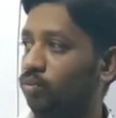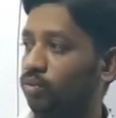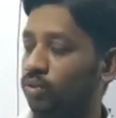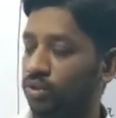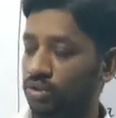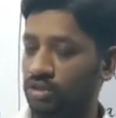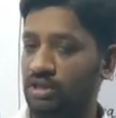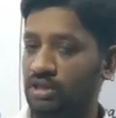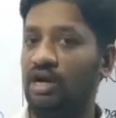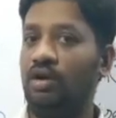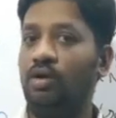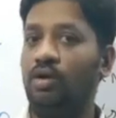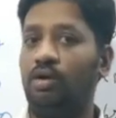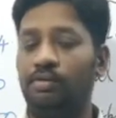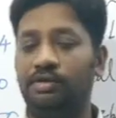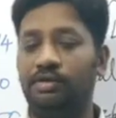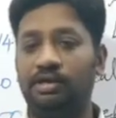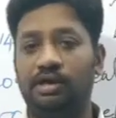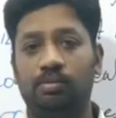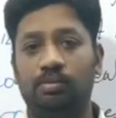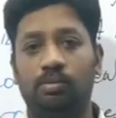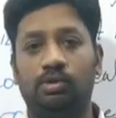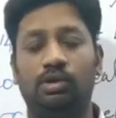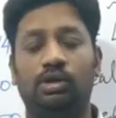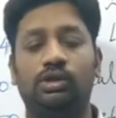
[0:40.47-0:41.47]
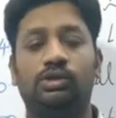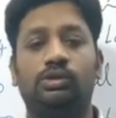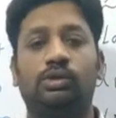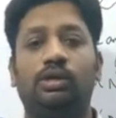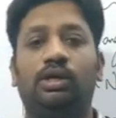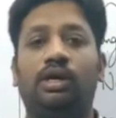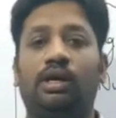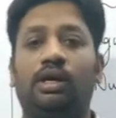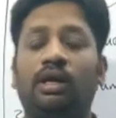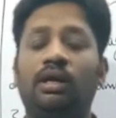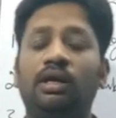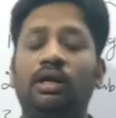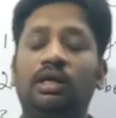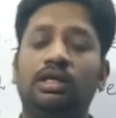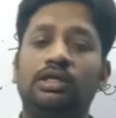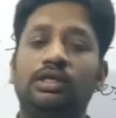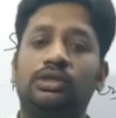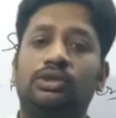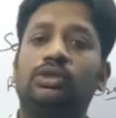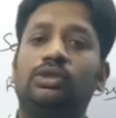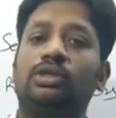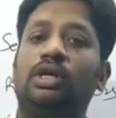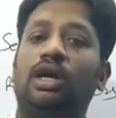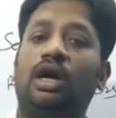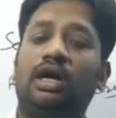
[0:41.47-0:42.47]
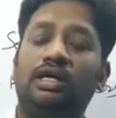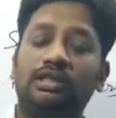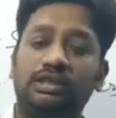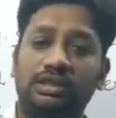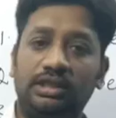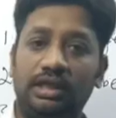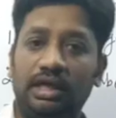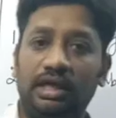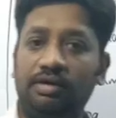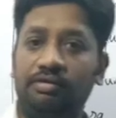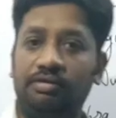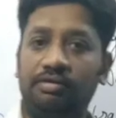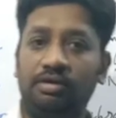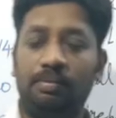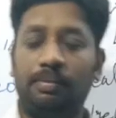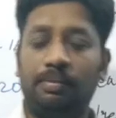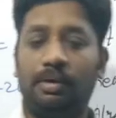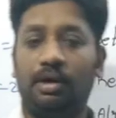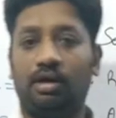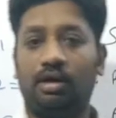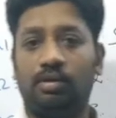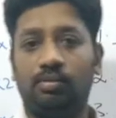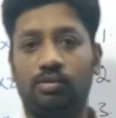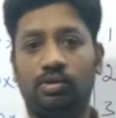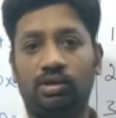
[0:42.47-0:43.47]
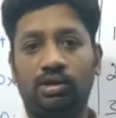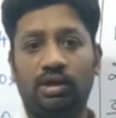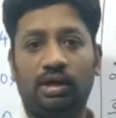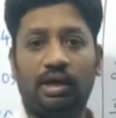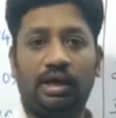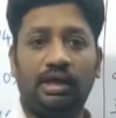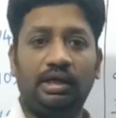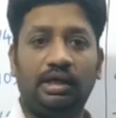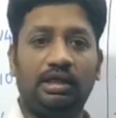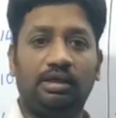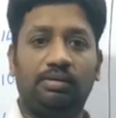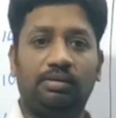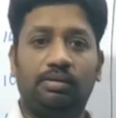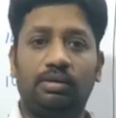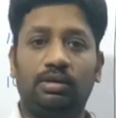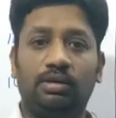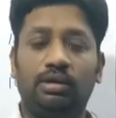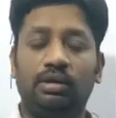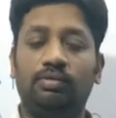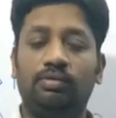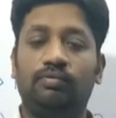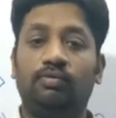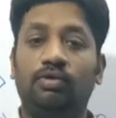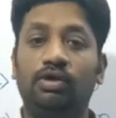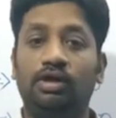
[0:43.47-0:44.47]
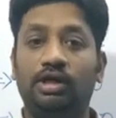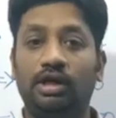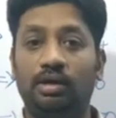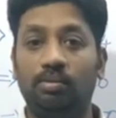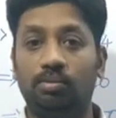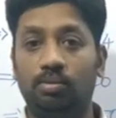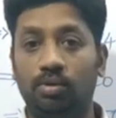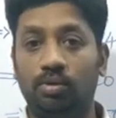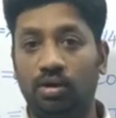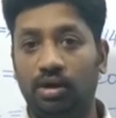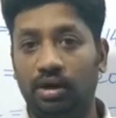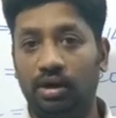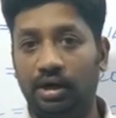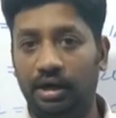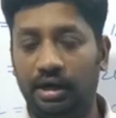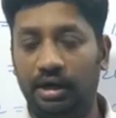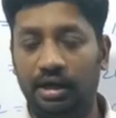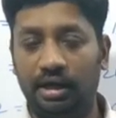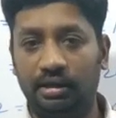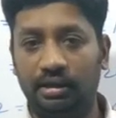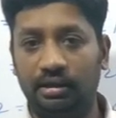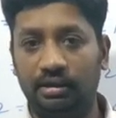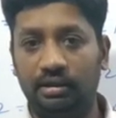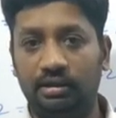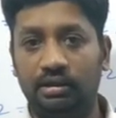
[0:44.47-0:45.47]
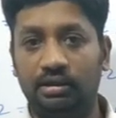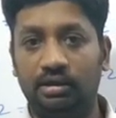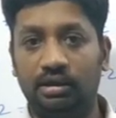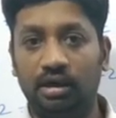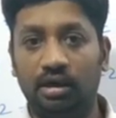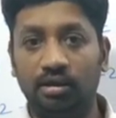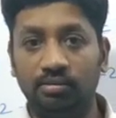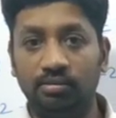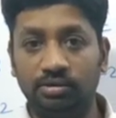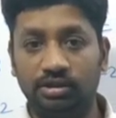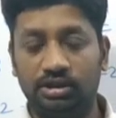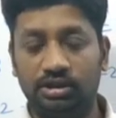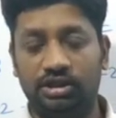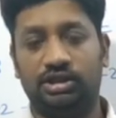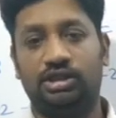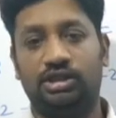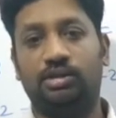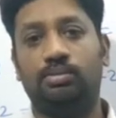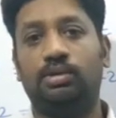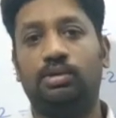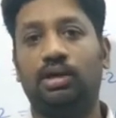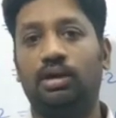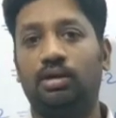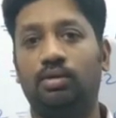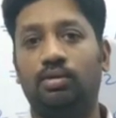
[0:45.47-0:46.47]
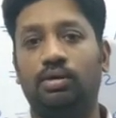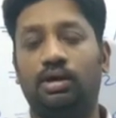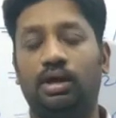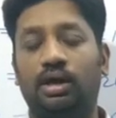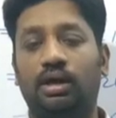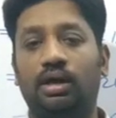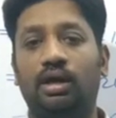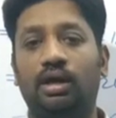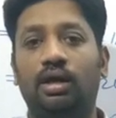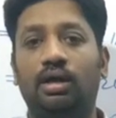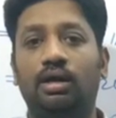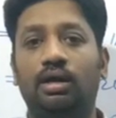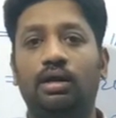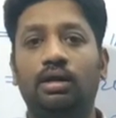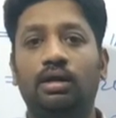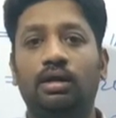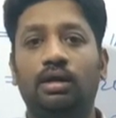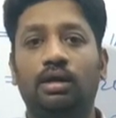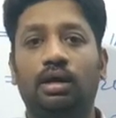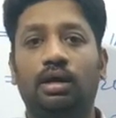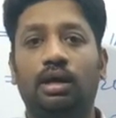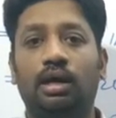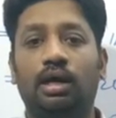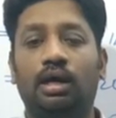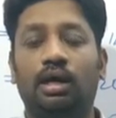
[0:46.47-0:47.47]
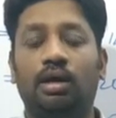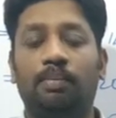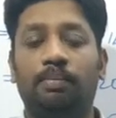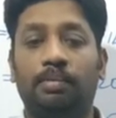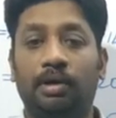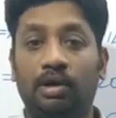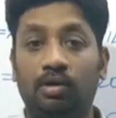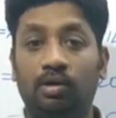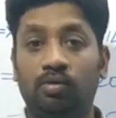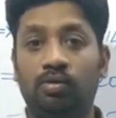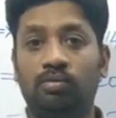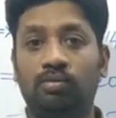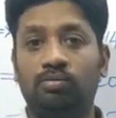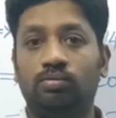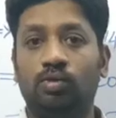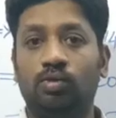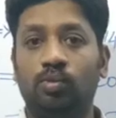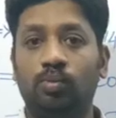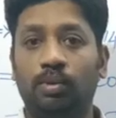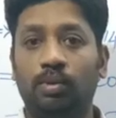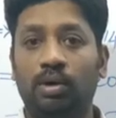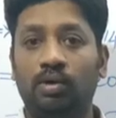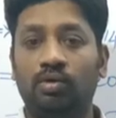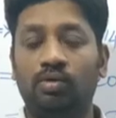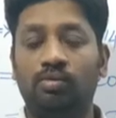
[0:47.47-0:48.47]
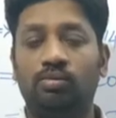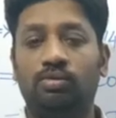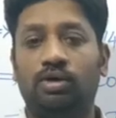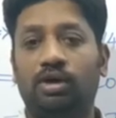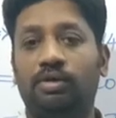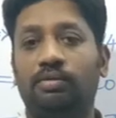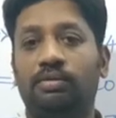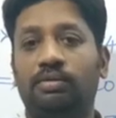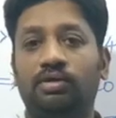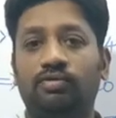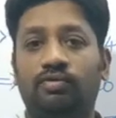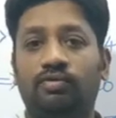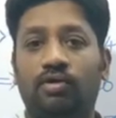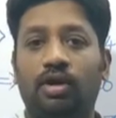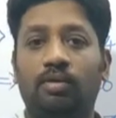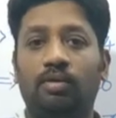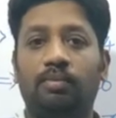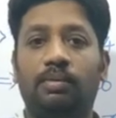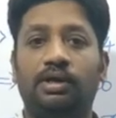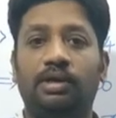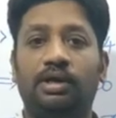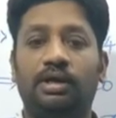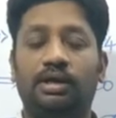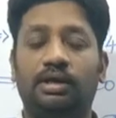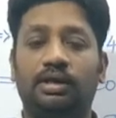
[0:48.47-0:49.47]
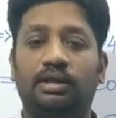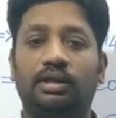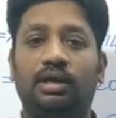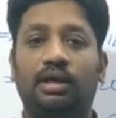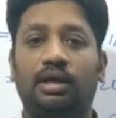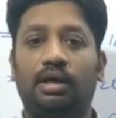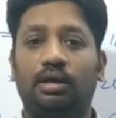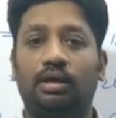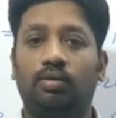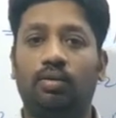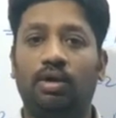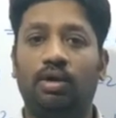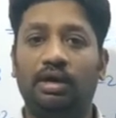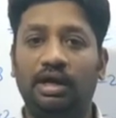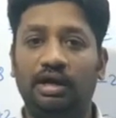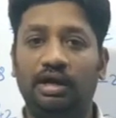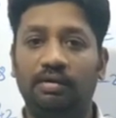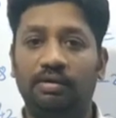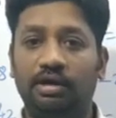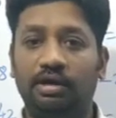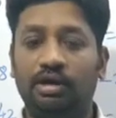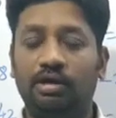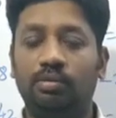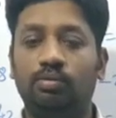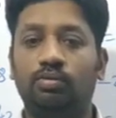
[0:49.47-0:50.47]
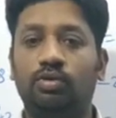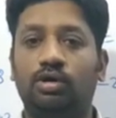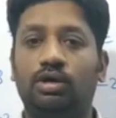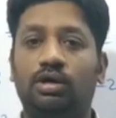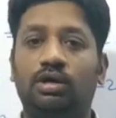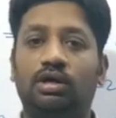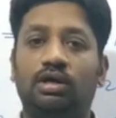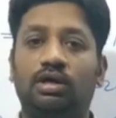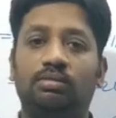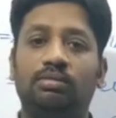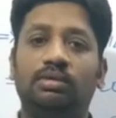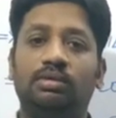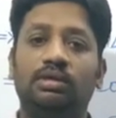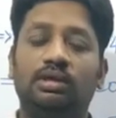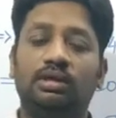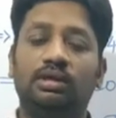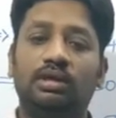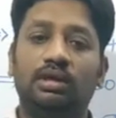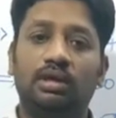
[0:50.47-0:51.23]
ஒரு தகவல் வந்து நான் முதல்ல சொல்லிடுறேன் ஸோ லாஸ்ட் இயர் வந்து பார்க்கும்போது நைன்த்துக்கு வந்து ஃபுல் டேர்ம் புக்கு கிடையாது டேர்ம் சிஸ்டம் தான் ஓகேங்களா பருவம் முப்பருவம் முறை வந்து ஃபாலோ பண்ணிகிட்டு இருந்தாங்க குவார்டர்லி வரைக்கும் ஒரு டேர்மு